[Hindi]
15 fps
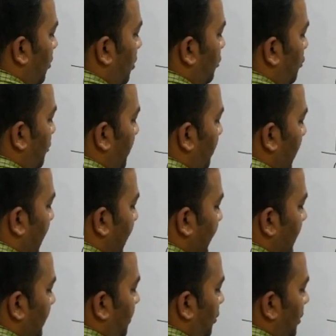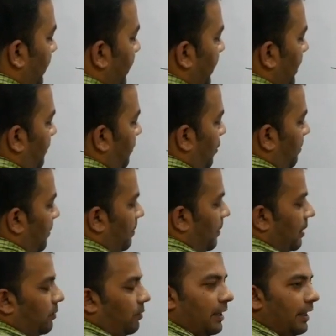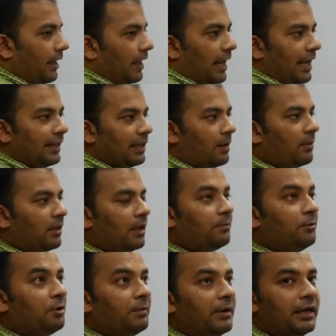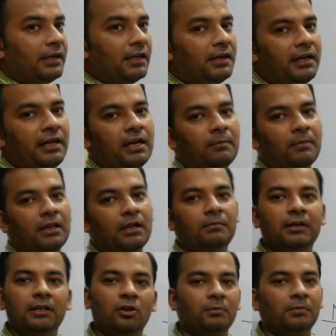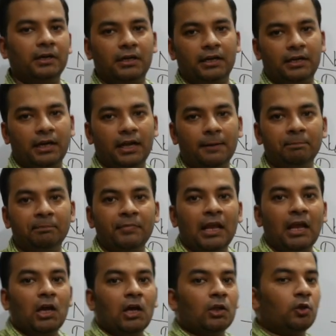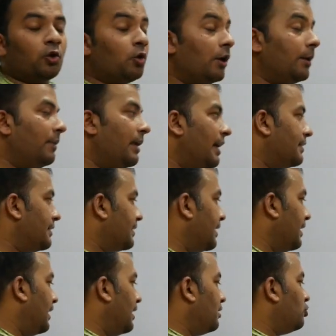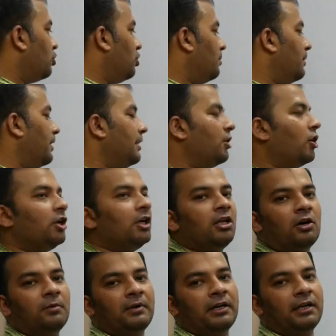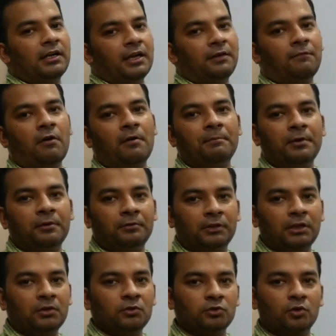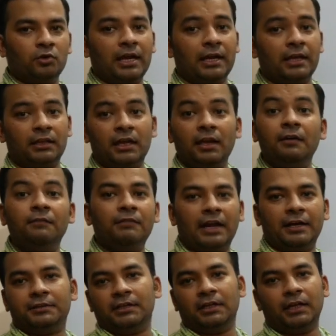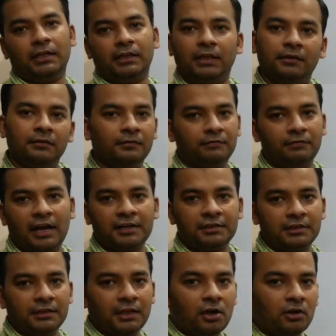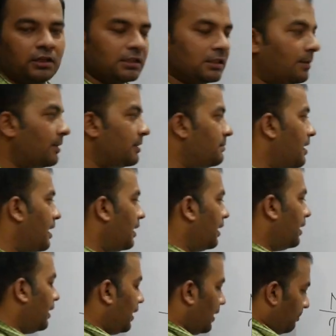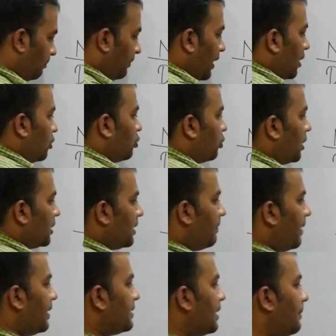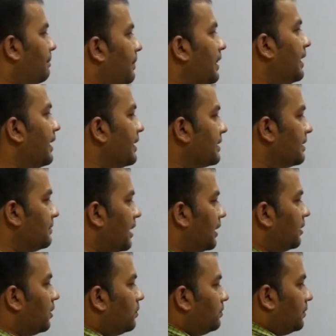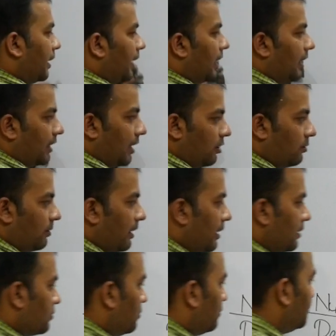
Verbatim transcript: होगा तो मैं एन अपॉन डी के फॉर्म में मानूंगा ठीक है एन का मतलब न्यूमरेटर डी का मतलब डिनोमिनेटर ठीक है तो कोई भी ऐसी संख्या जो निमरेटर और डिनोमिनेटर के फॉर्म में होती है उसको क्या कहते हैं फ्रैक्शन कहते हैं फ्रैक्शन क्या होता है समझ में आ गया ठीक है थोड़ा सा मैं एग्जाम्पल देके समझाता हूँ ठीक है हटा दो बेटा इसको